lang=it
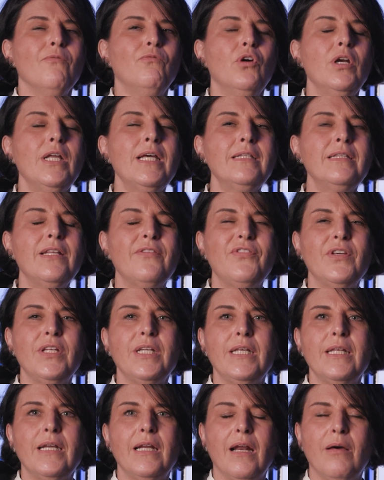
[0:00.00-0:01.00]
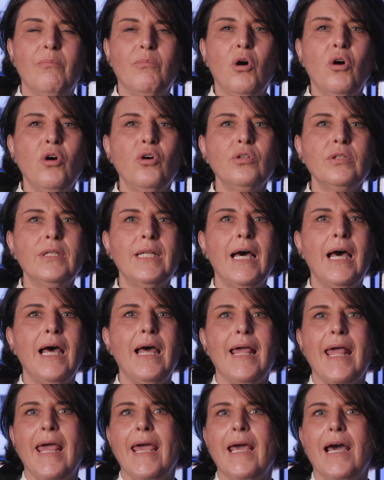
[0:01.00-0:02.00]
Voler definire la
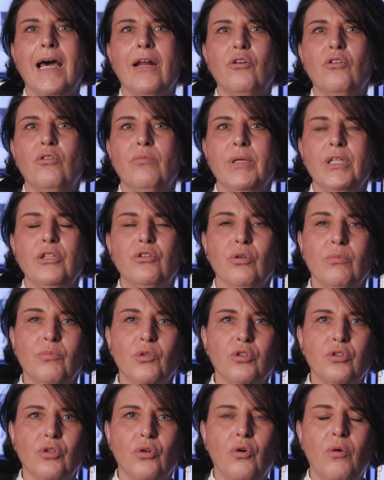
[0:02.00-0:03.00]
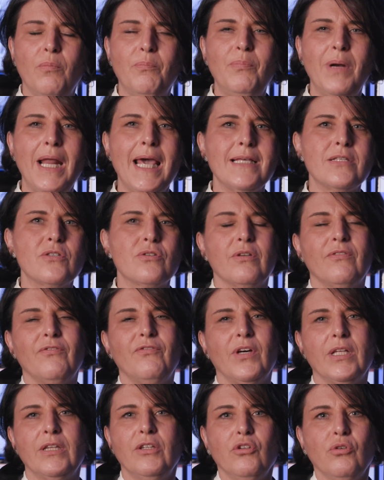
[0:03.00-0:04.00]
moda è argomento molto complesso,
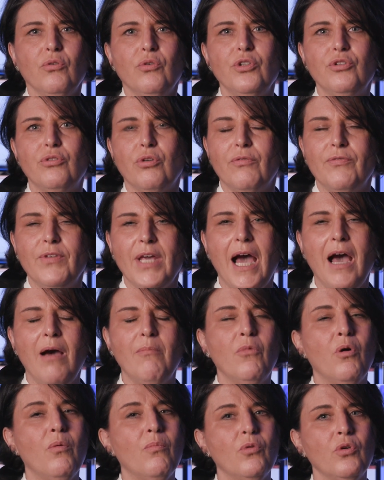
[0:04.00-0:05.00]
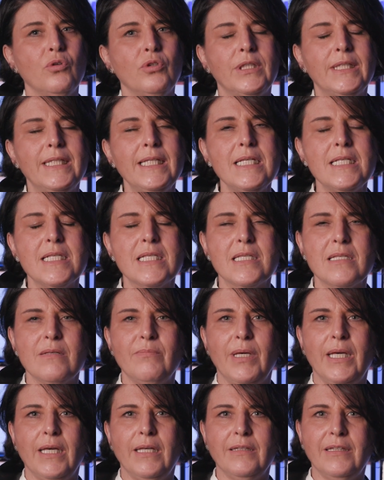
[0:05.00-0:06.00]
infatti noi troviamo
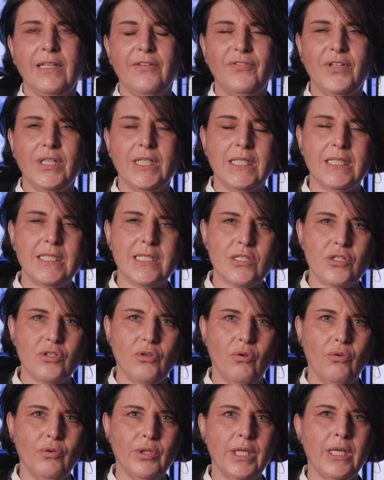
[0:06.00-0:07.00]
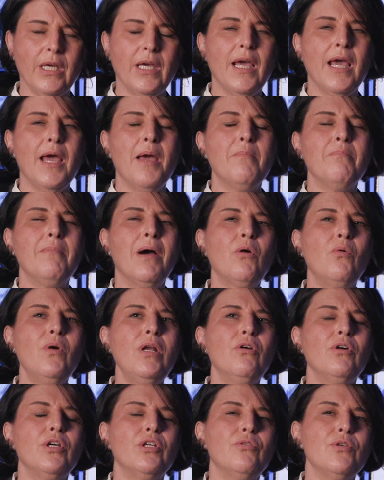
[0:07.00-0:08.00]
moltissime definizioni, ma
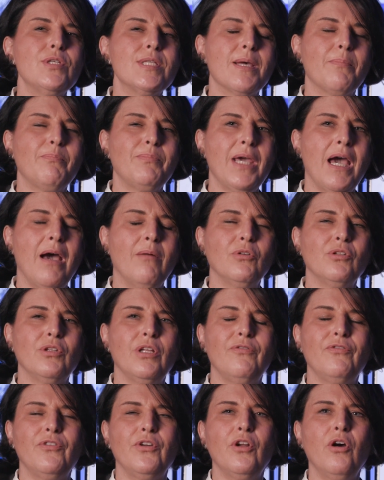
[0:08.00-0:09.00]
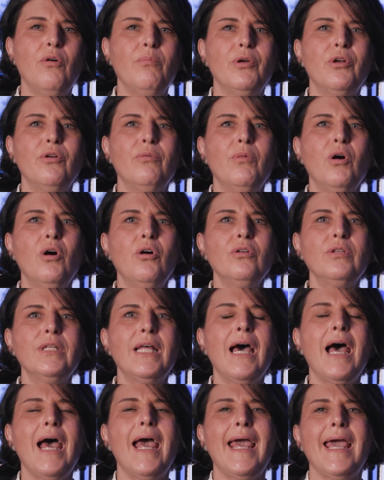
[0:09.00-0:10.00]
quello che noi sappiamo del fenomeno
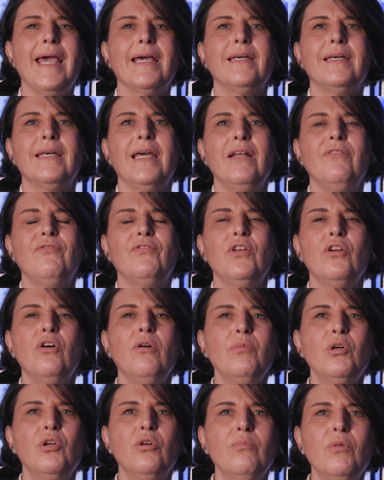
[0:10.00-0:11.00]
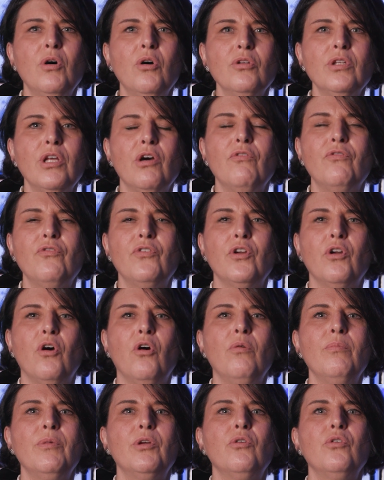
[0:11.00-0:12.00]
moda è che il fenomeno moda è un
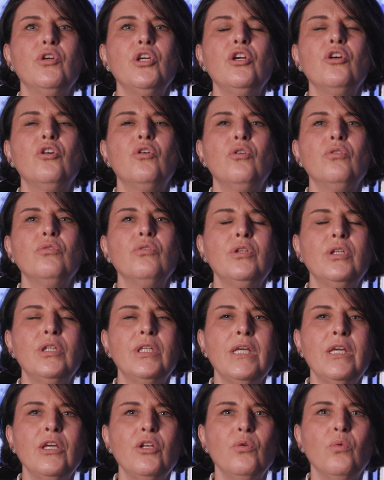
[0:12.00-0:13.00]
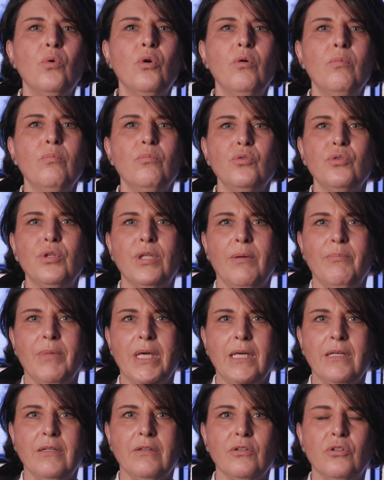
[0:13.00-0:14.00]
fenomeno in continuo
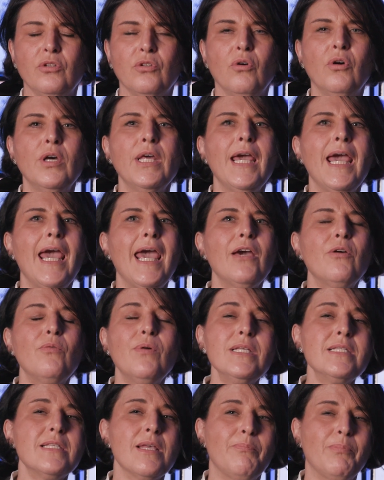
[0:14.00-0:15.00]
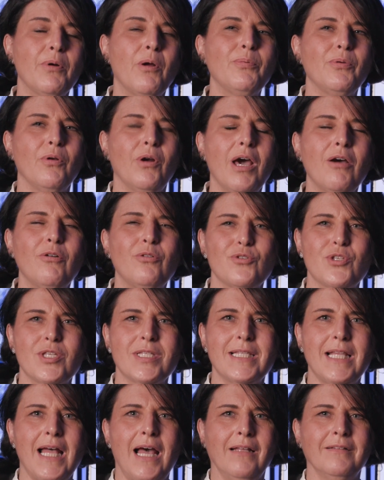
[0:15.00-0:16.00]
mutamento e questa è proprio la
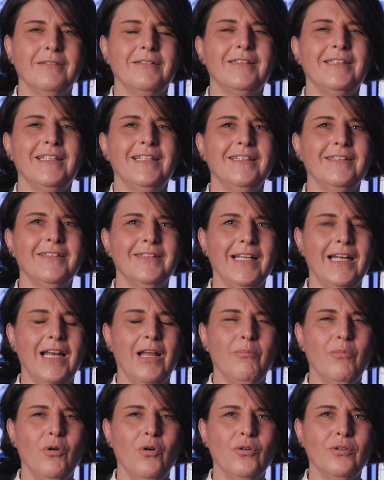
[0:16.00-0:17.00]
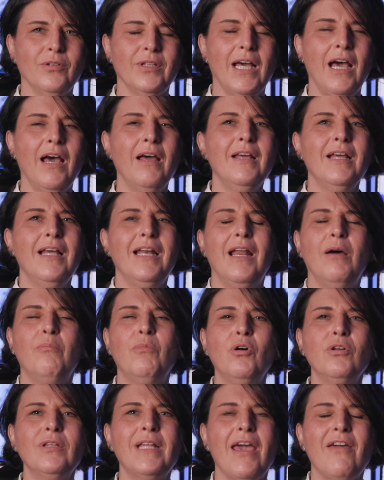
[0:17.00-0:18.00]
costante della moda. La
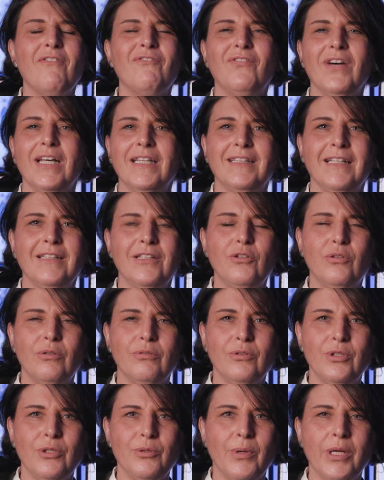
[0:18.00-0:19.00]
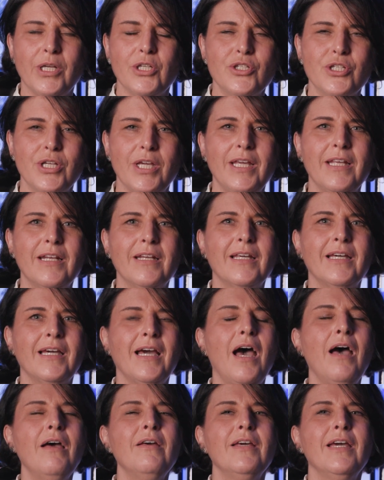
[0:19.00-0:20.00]
moda è fatta di continua
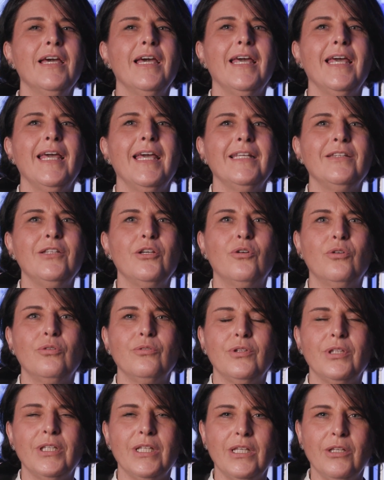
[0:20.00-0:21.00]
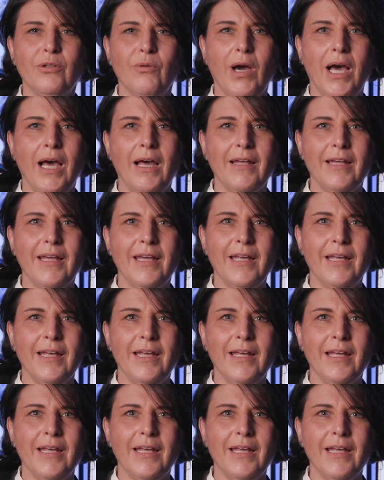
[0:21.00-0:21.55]
ricerca e di continua